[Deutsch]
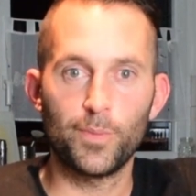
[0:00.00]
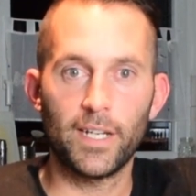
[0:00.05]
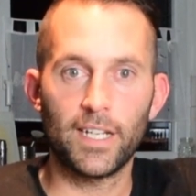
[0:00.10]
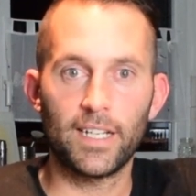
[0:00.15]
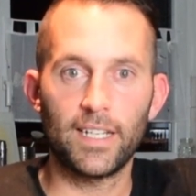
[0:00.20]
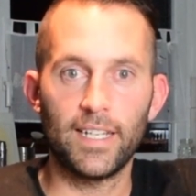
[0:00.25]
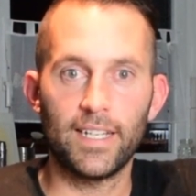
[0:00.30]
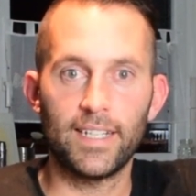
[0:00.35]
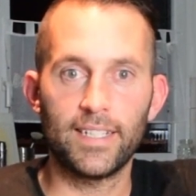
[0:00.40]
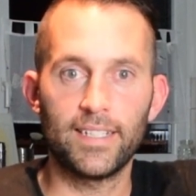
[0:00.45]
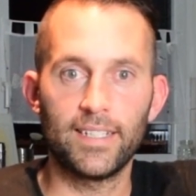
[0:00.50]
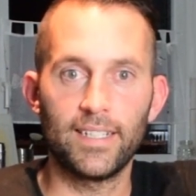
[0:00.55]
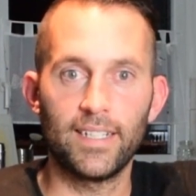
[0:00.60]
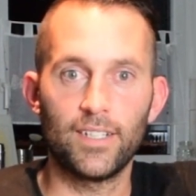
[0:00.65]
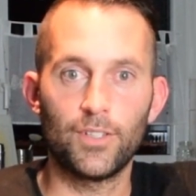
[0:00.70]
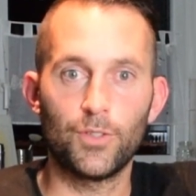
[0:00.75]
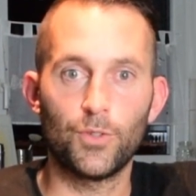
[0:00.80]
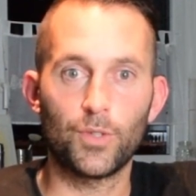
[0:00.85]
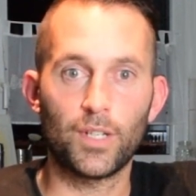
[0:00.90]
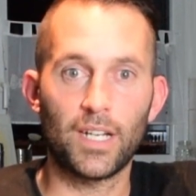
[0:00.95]
erklären
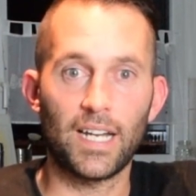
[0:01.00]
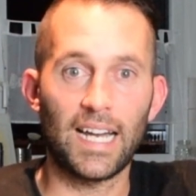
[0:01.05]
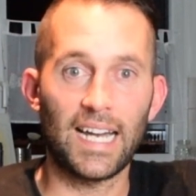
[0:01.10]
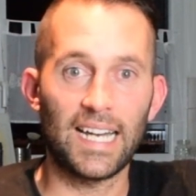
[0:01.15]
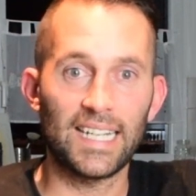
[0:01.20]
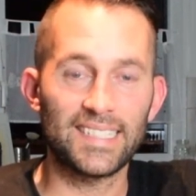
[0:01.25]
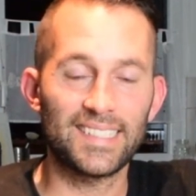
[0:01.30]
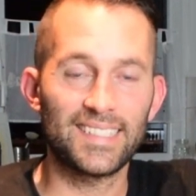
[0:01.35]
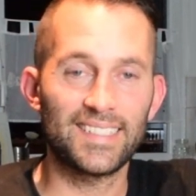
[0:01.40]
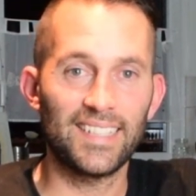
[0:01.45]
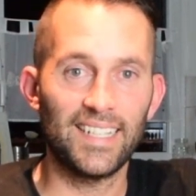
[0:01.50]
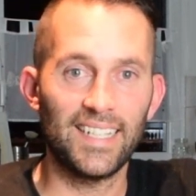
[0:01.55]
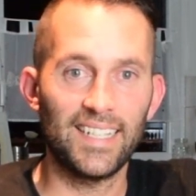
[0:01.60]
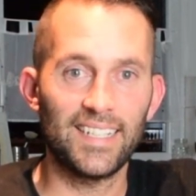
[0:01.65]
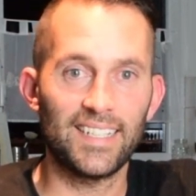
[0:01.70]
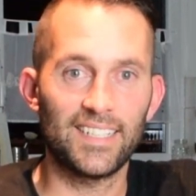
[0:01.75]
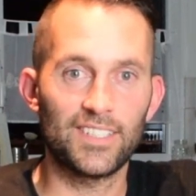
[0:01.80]
oder AC,